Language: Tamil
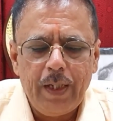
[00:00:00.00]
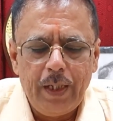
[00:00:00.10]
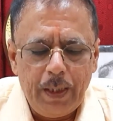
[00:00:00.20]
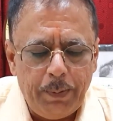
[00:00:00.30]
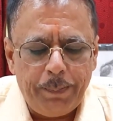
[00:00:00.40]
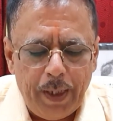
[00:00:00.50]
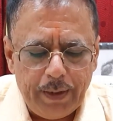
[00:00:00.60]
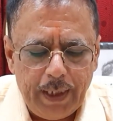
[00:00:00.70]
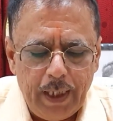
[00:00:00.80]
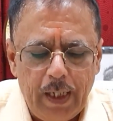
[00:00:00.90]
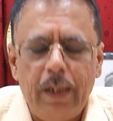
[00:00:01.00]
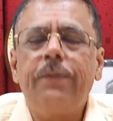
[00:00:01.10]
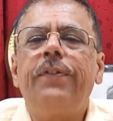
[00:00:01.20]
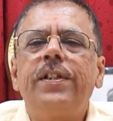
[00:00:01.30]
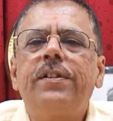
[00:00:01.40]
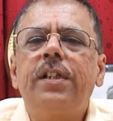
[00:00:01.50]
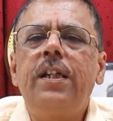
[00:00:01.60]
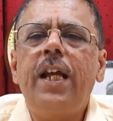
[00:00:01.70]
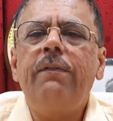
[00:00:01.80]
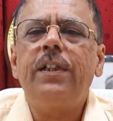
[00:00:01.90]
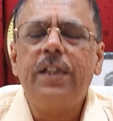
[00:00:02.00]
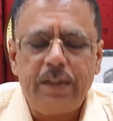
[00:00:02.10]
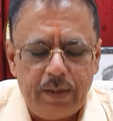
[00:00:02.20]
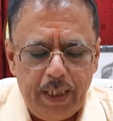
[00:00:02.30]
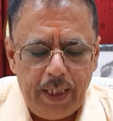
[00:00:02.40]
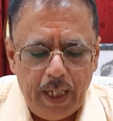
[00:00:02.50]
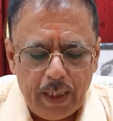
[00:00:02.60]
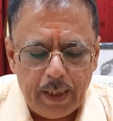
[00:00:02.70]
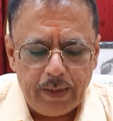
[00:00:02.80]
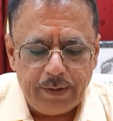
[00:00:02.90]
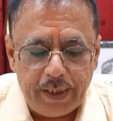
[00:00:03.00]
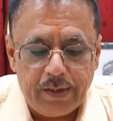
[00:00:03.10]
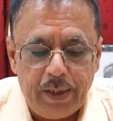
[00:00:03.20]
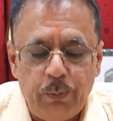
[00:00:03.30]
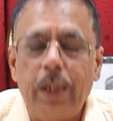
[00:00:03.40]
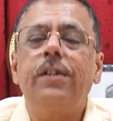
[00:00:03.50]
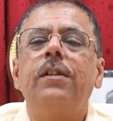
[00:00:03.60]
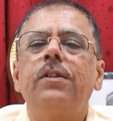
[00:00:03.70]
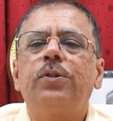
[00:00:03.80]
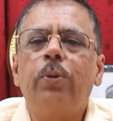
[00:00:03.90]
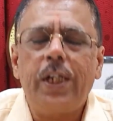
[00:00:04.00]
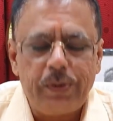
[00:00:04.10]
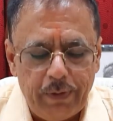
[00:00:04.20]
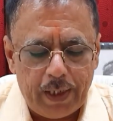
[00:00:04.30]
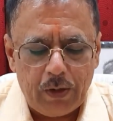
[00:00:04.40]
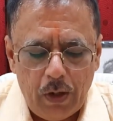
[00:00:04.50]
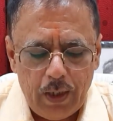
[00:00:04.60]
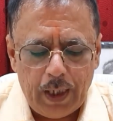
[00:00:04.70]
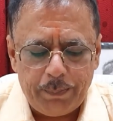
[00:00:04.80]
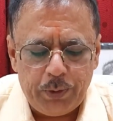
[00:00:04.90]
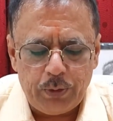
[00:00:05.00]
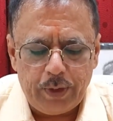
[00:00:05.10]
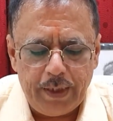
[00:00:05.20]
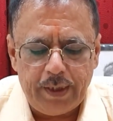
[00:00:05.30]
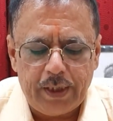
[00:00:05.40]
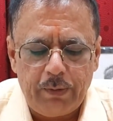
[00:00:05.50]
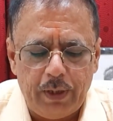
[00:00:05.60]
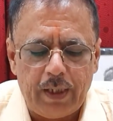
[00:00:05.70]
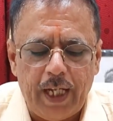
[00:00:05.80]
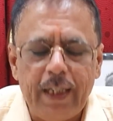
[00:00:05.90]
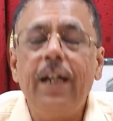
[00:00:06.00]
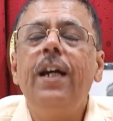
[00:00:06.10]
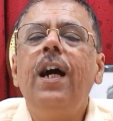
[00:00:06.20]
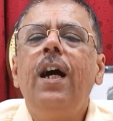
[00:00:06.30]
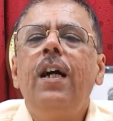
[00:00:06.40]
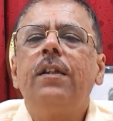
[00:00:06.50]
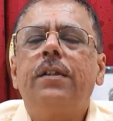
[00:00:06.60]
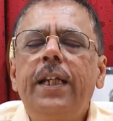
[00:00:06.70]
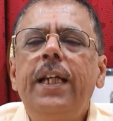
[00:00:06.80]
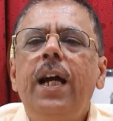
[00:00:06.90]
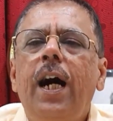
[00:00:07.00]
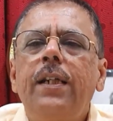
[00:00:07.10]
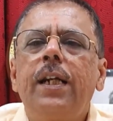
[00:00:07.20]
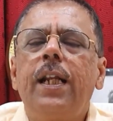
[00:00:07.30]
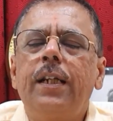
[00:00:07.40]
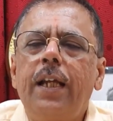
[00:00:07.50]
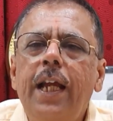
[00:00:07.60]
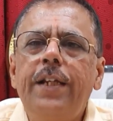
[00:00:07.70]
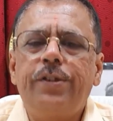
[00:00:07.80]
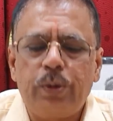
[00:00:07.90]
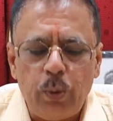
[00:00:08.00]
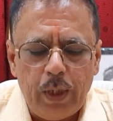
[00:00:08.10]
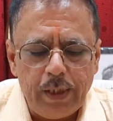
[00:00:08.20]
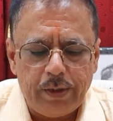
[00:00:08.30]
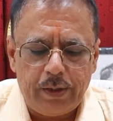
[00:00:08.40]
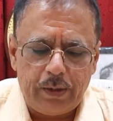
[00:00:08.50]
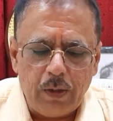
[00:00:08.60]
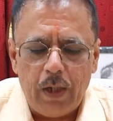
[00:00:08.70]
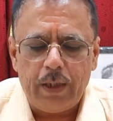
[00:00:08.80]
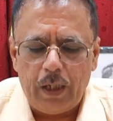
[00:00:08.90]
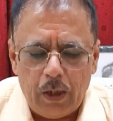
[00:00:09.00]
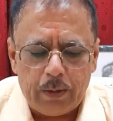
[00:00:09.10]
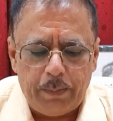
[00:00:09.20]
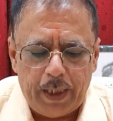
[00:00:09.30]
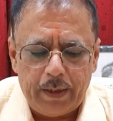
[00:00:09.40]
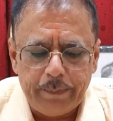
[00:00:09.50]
இப்போ பார்த்தீங்கன்னா ஃபர்ஸ்ட் டே வந்து த்ரீ ஹண்ட்ரட் அண்ட் சிக்ஸ்டி ஒன் ஸ்டூடெண்ட்ஸ் வேர் கால் அப் டு த்ரீ சிக்ஸ்டி ஒன் ரேங்க் த்ரீ ஹண்ட்ரட் அண்ட் எயிட் ஸ்டூடெண்ட்ஸ் காட் அலாட்மெண்ட்